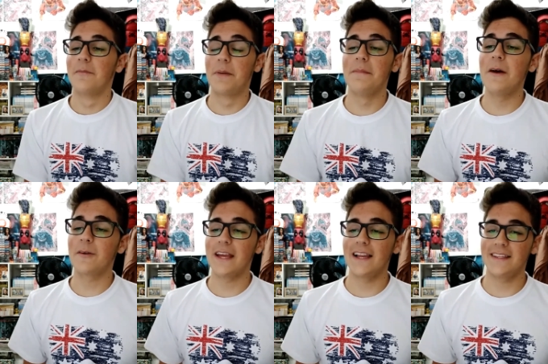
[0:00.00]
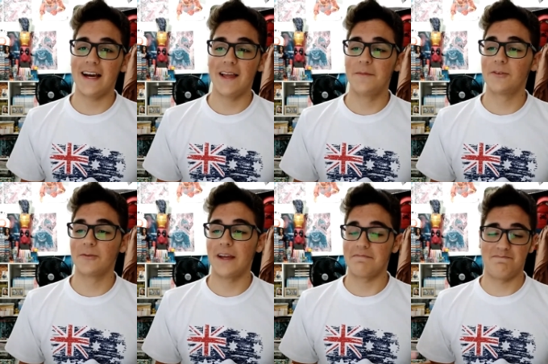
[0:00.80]
primeiro que a Linda Hamilton
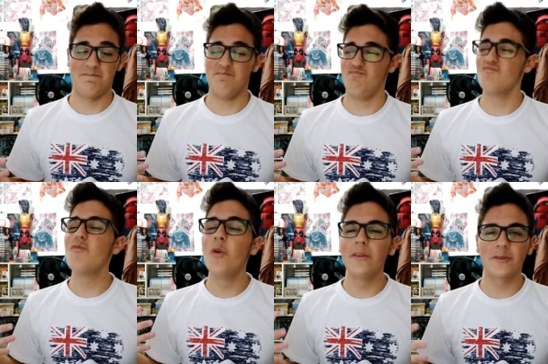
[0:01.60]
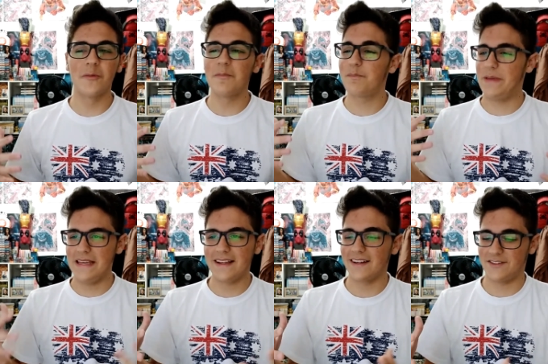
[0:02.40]
tá muito
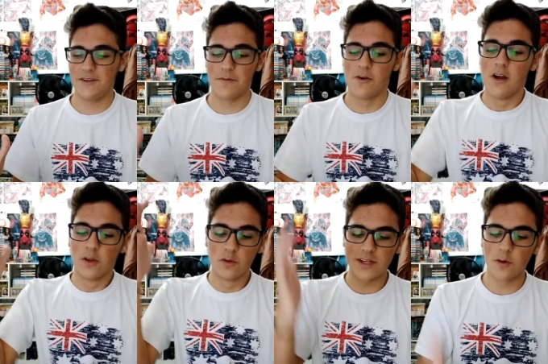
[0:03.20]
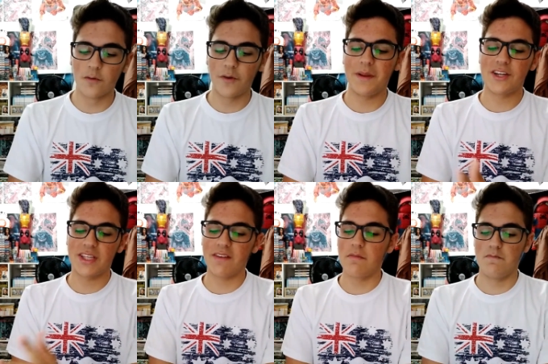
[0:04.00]
pica. Tipo, no segundo filme ela já
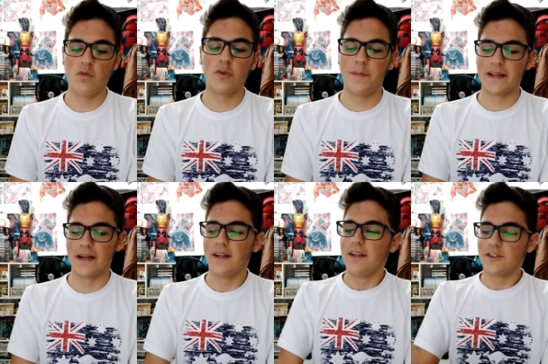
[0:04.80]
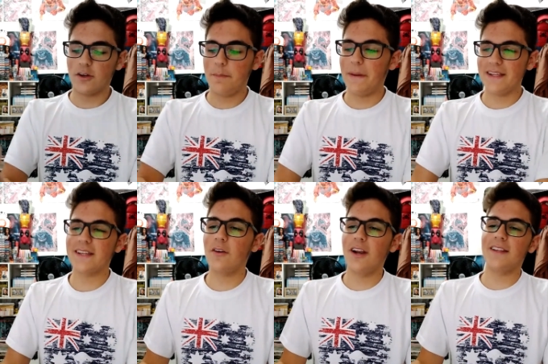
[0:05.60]
tava muito pica. Só que parece que
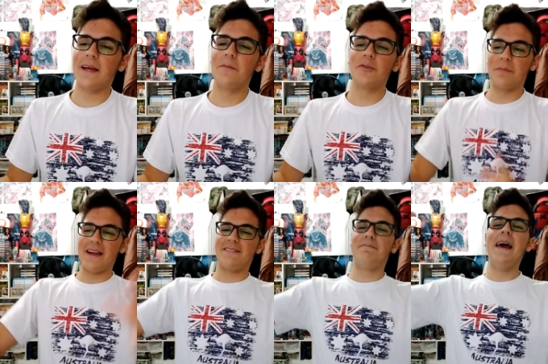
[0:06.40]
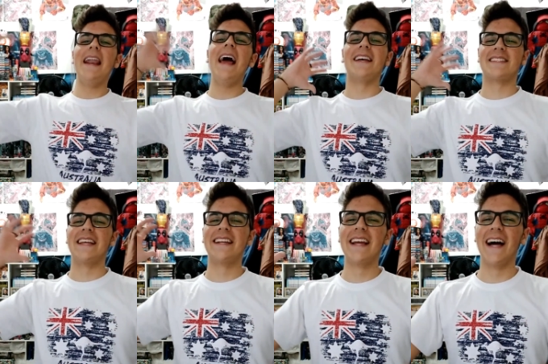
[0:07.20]
agora ela tá muito mais beresta tá
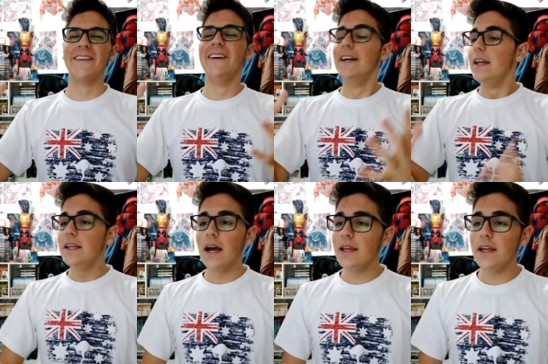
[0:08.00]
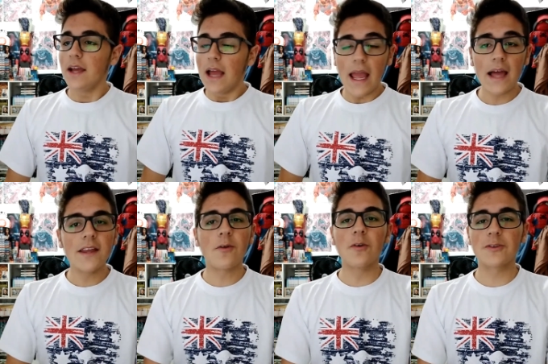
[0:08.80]
ligado? E aí ela
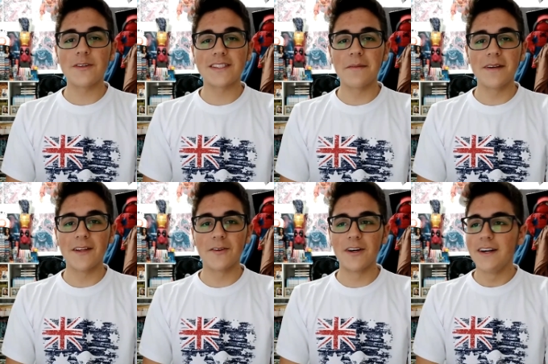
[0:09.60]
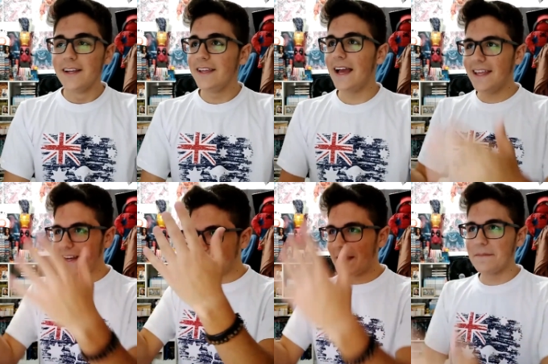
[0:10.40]
encontra o um exterminador, e aí
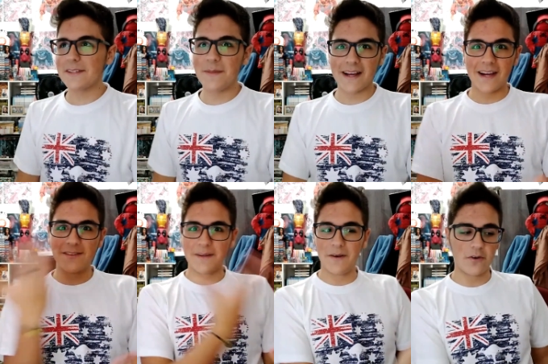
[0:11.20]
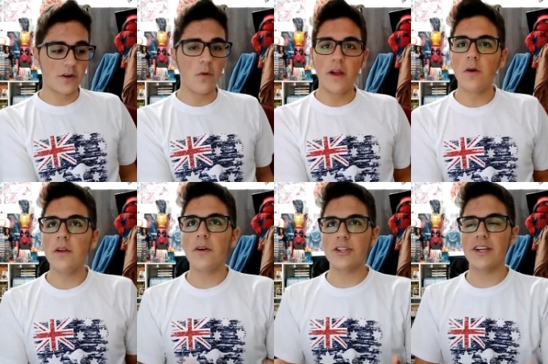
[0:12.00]
ele tem a mesma cara do exterminador que morreu, e
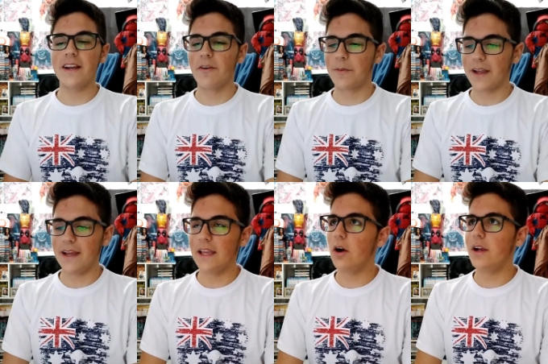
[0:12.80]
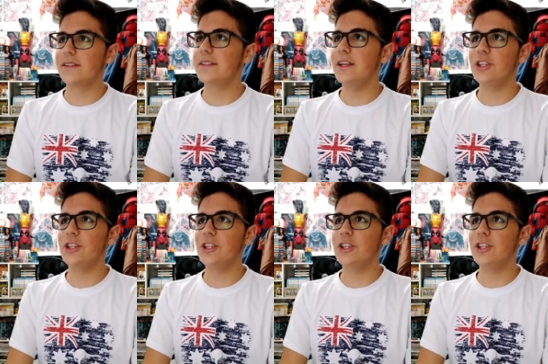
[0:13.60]
eu acho incrível, porque aí ela olha assim,